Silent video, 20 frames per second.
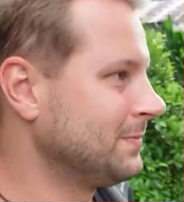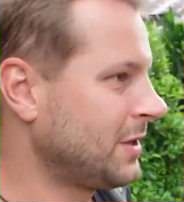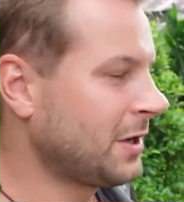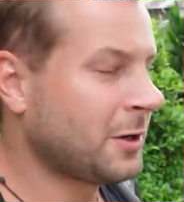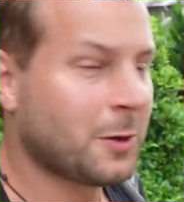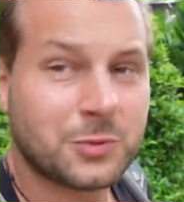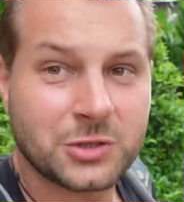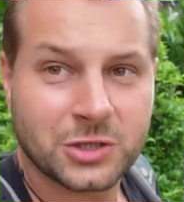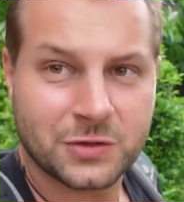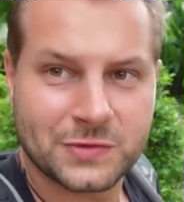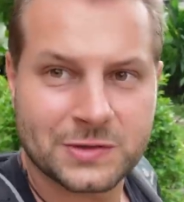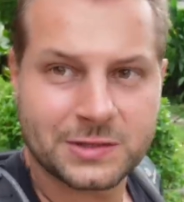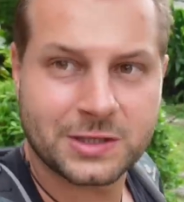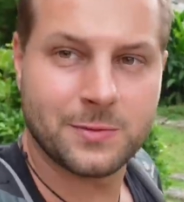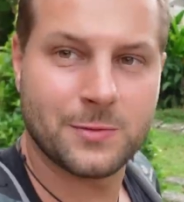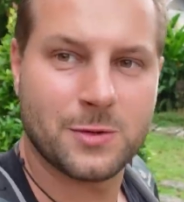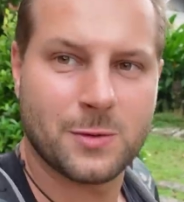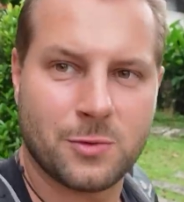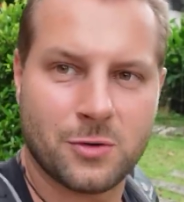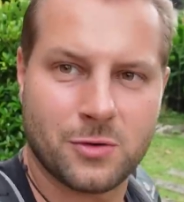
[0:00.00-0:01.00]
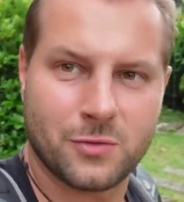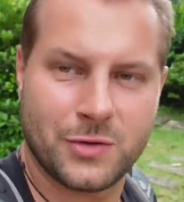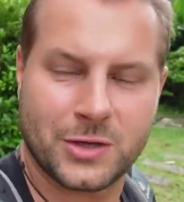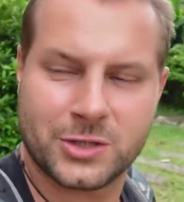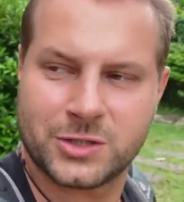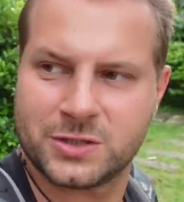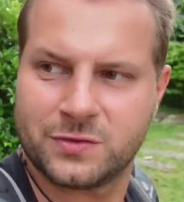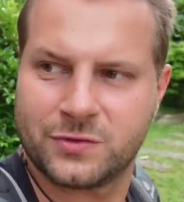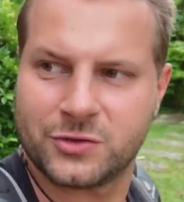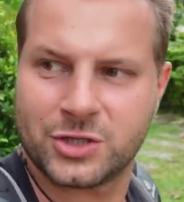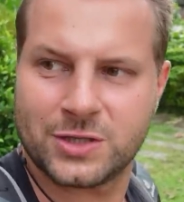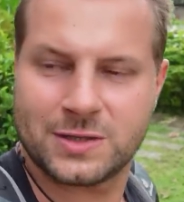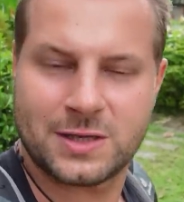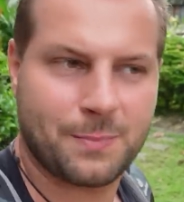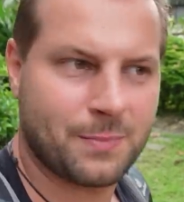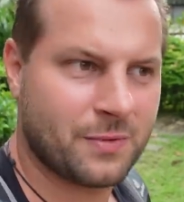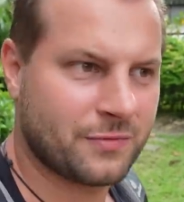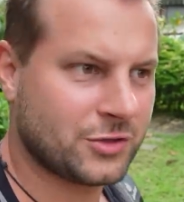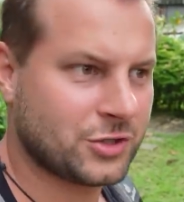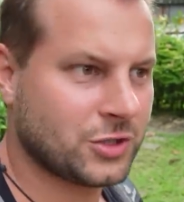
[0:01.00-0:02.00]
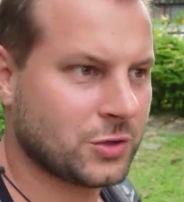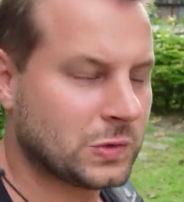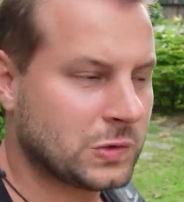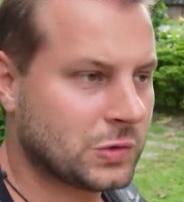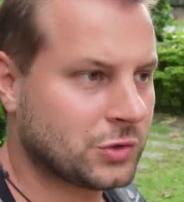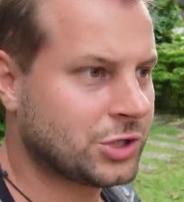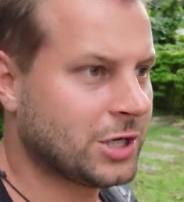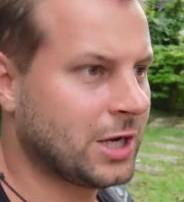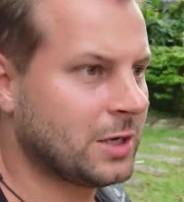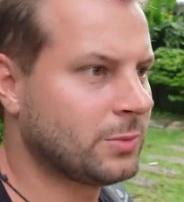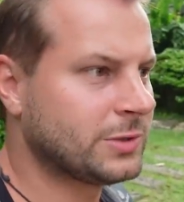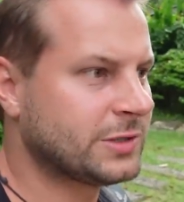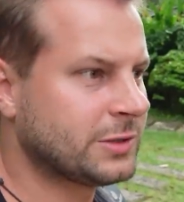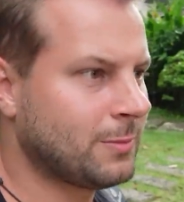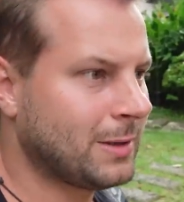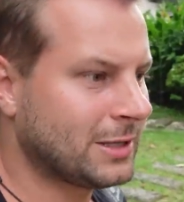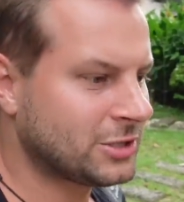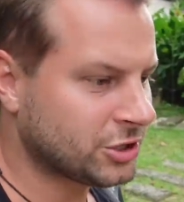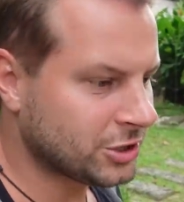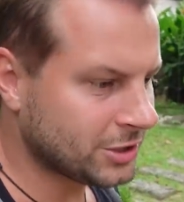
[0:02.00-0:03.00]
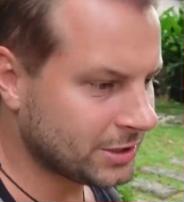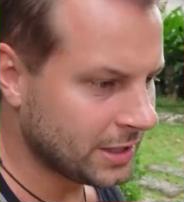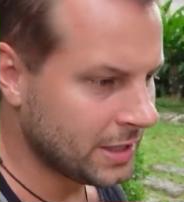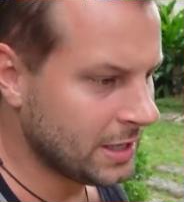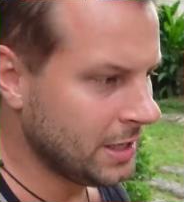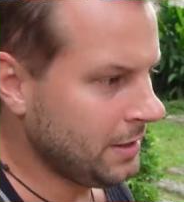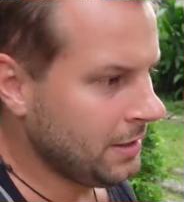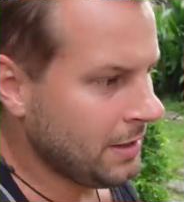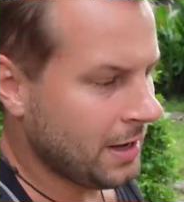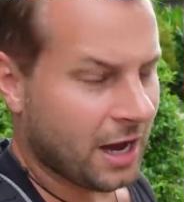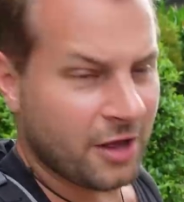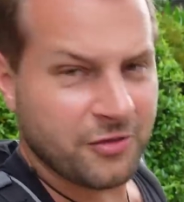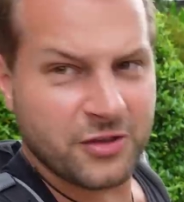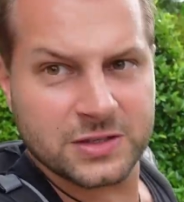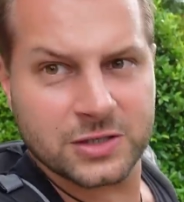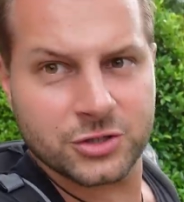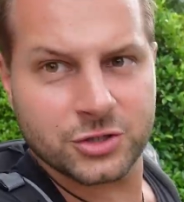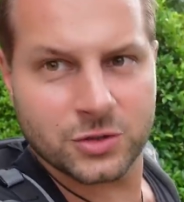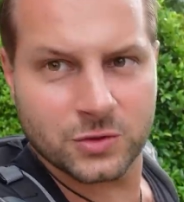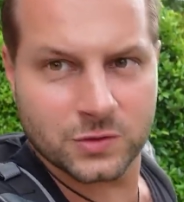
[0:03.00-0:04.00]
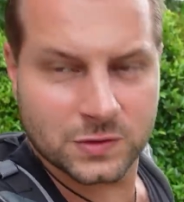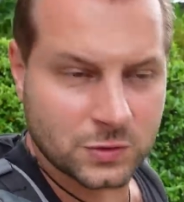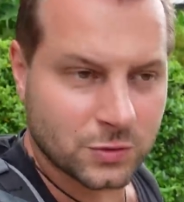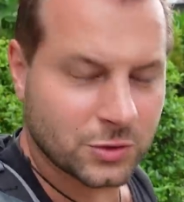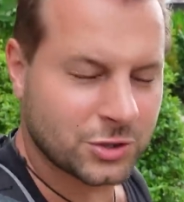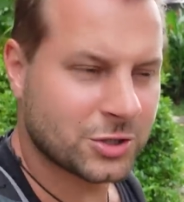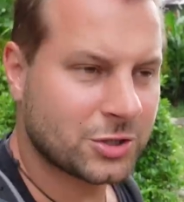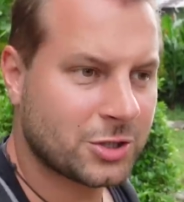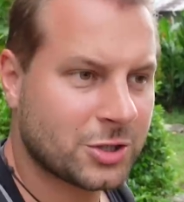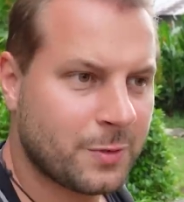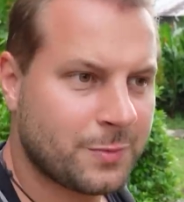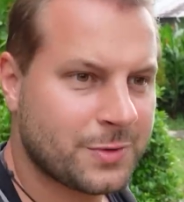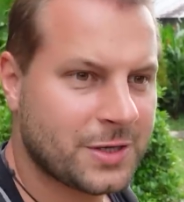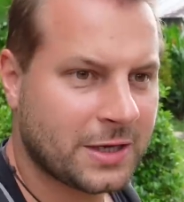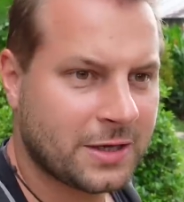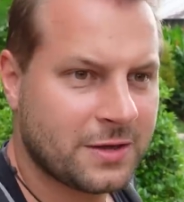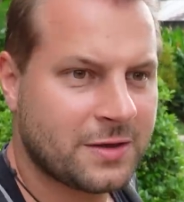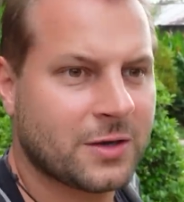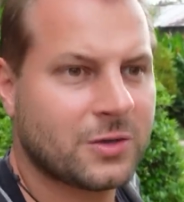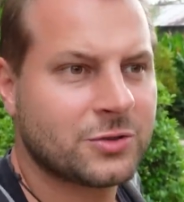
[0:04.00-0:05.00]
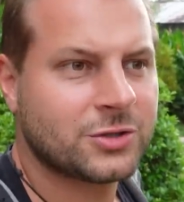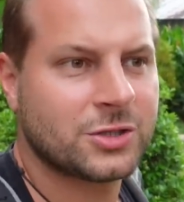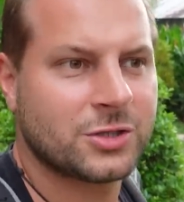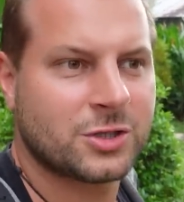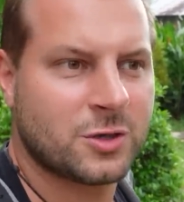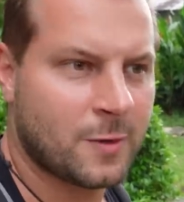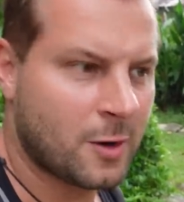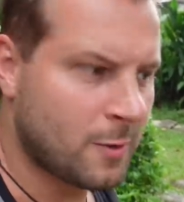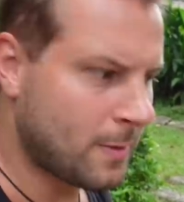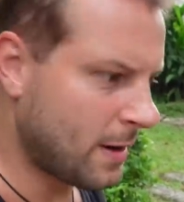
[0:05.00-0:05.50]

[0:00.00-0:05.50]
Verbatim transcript: Tego przede wszystkim, no bo większe zwierzęta pewnie się usłyszy albo zobaczy, a te co się usłyszy, czyli ptaki, tego się nie trzeba